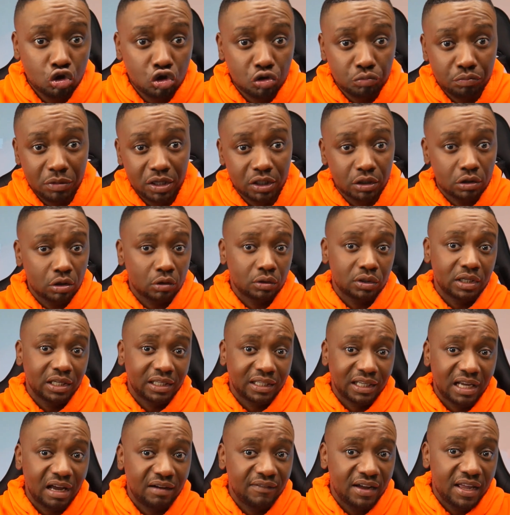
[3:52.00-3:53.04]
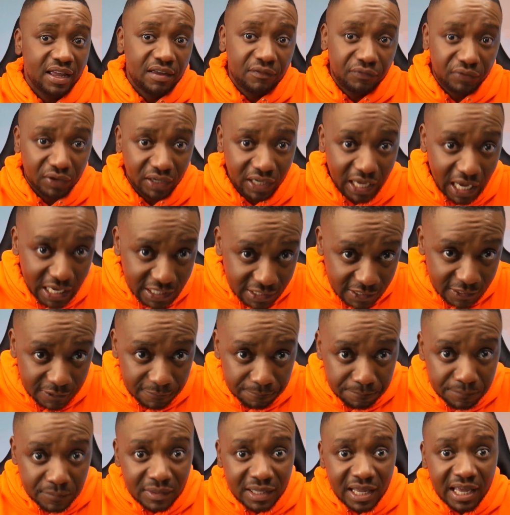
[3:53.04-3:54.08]
une méthode de travail
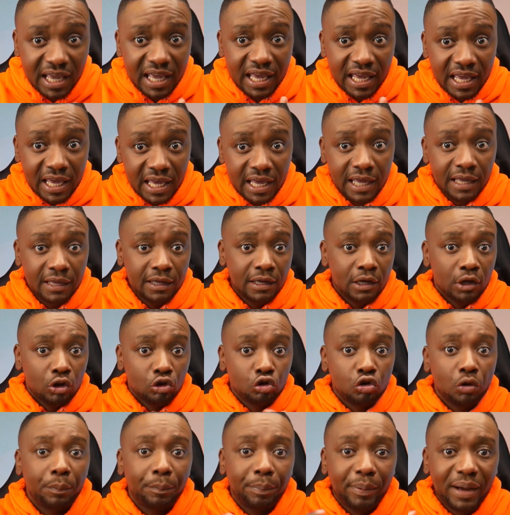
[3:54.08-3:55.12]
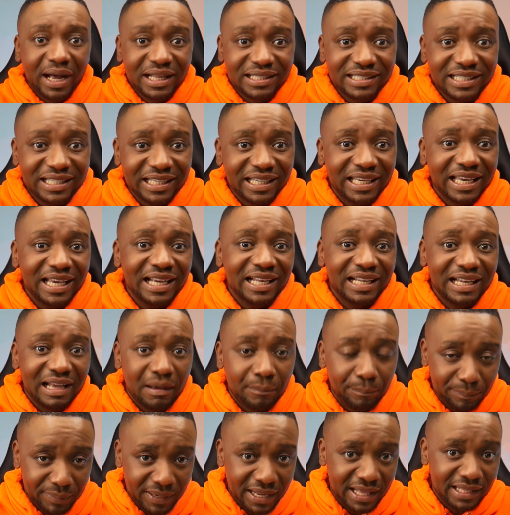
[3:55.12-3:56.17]
efficace et de pratiquer la
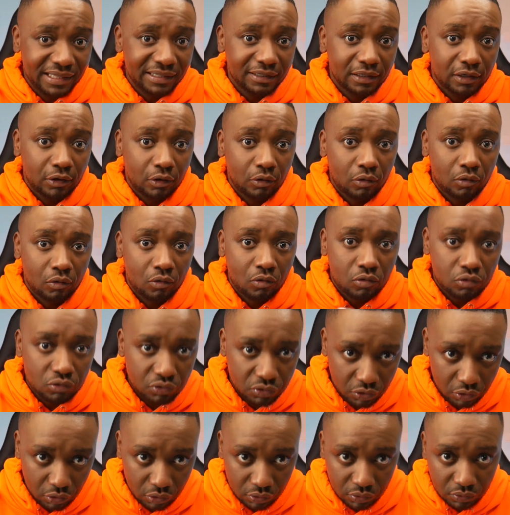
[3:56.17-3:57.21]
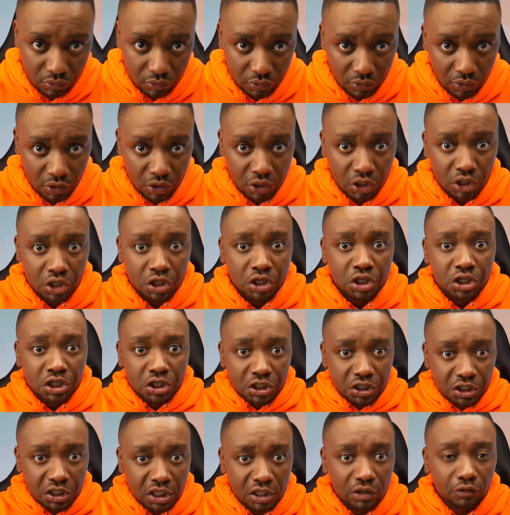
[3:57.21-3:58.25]
pleine conscience.
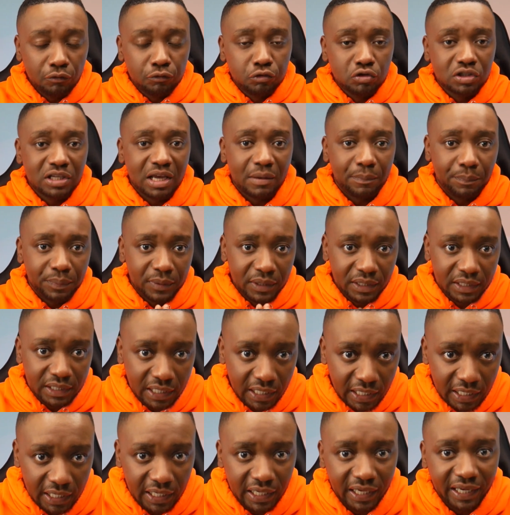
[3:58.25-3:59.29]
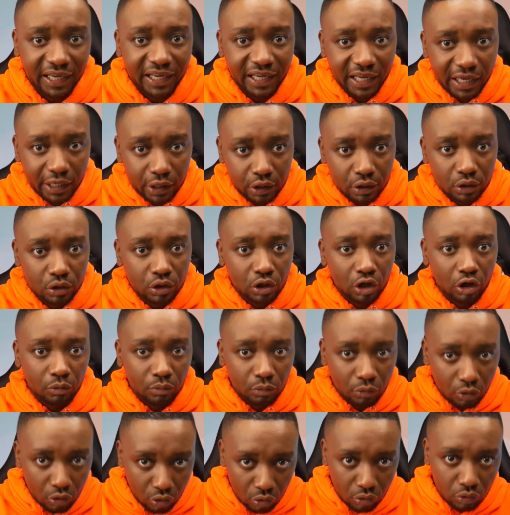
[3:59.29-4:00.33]
Si vous appliquez
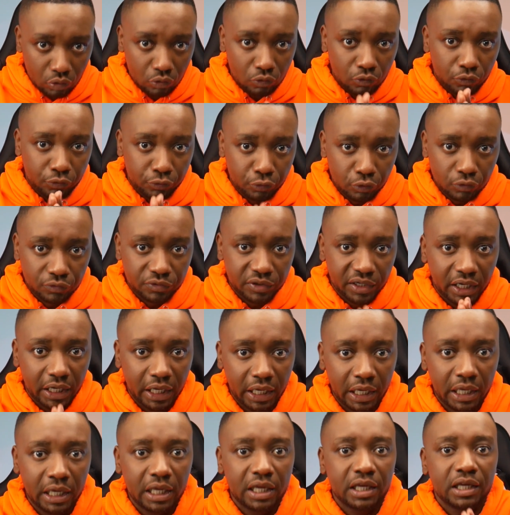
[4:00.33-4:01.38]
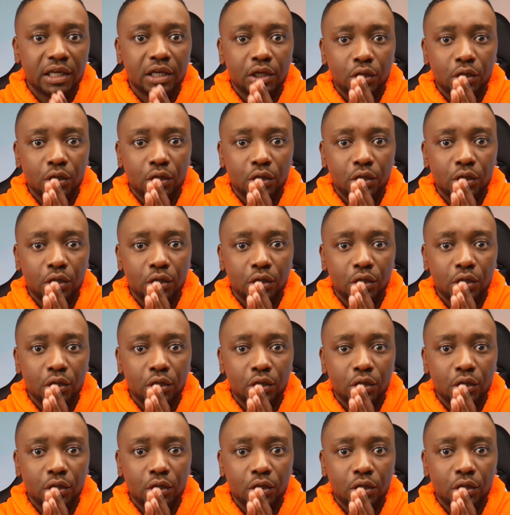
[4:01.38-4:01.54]
régulièrement, vous verrez